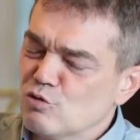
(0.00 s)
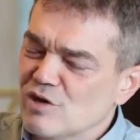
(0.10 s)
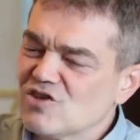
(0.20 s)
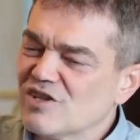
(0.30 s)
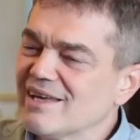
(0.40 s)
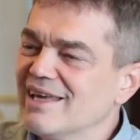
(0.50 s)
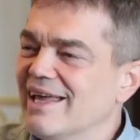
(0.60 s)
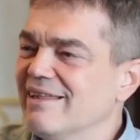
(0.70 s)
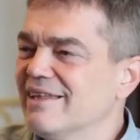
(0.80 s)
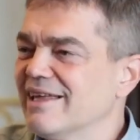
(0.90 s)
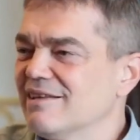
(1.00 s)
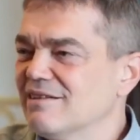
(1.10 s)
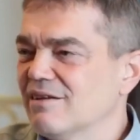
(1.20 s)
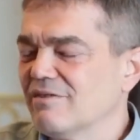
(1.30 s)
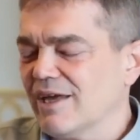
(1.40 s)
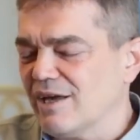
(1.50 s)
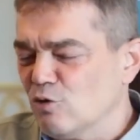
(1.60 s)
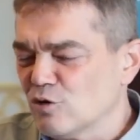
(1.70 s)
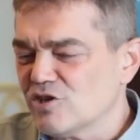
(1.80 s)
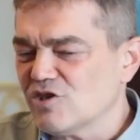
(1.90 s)
güneşten gelenlerin
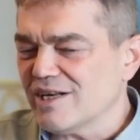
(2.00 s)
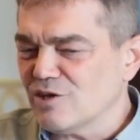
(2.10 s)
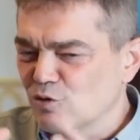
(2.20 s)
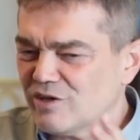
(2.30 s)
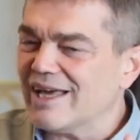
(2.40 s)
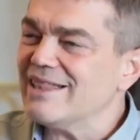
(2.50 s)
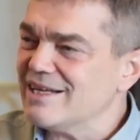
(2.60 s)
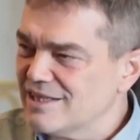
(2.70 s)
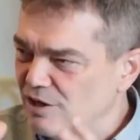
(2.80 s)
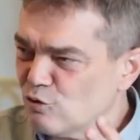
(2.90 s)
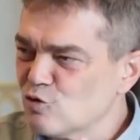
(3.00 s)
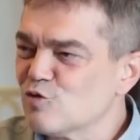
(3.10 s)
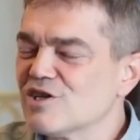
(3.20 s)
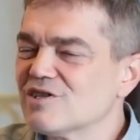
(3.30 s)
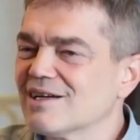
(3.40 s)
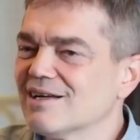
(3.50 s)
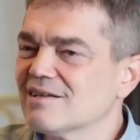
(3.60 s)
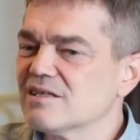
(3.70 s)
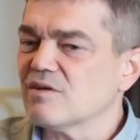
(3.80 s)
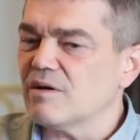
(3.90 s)
veya oksijenin o diğerlerin de o süreçte
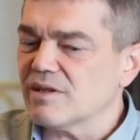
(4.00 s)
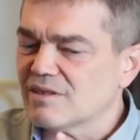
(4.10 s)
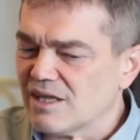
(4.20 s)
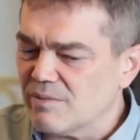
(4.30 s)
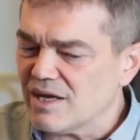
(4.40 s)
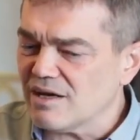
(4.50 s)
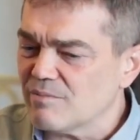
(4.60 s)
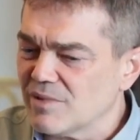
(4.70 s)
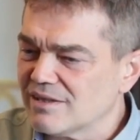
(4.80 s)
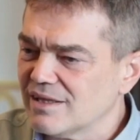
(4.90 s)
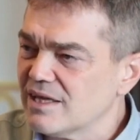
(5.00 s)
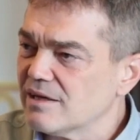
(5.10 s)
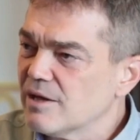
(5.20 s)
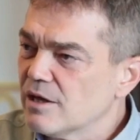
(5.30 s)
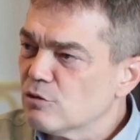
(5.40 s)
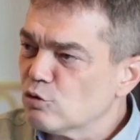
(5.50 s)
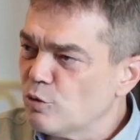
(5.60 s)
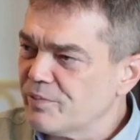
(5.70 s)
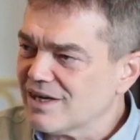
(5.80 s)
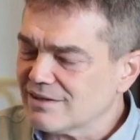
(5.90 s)
katkısı var ama temel ham maddeler ama temel, evet.
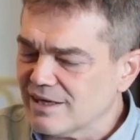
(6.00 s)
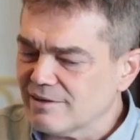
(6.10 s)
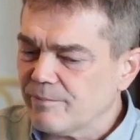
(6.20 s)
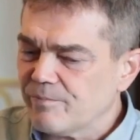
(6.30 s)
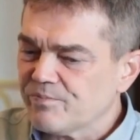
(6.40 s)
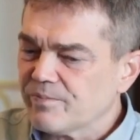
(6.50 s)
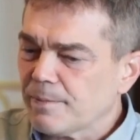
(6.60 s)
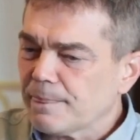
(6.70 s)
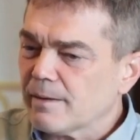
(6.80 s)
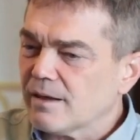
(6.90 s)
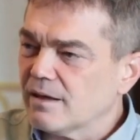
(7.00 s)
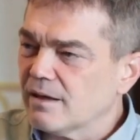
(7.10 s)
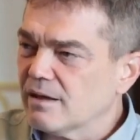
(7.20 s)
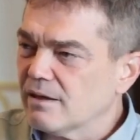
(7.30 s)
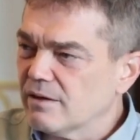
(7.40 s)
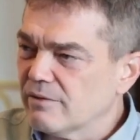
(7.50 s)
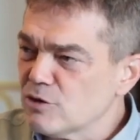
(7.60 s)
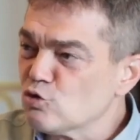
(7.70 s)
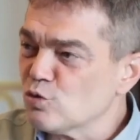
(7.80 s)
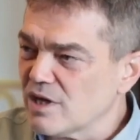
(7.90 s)
topraktan hı hı e,
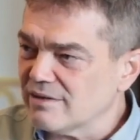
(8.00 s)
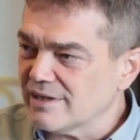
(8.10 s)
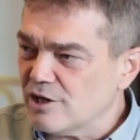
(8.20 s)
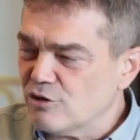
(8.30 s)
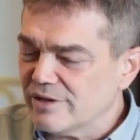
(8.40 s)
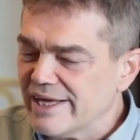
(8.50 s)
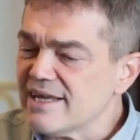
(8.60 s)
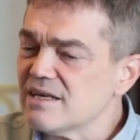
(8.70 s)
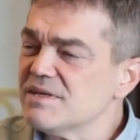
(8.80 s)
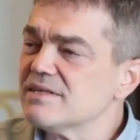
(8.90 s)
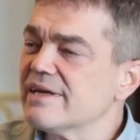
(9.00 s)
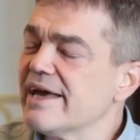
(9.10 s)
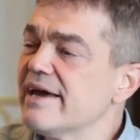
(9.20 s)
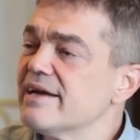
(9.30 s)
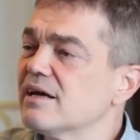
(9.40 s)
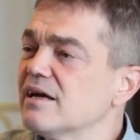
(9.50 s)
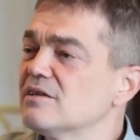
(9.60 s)
ve sudan geliyor. Yani biz her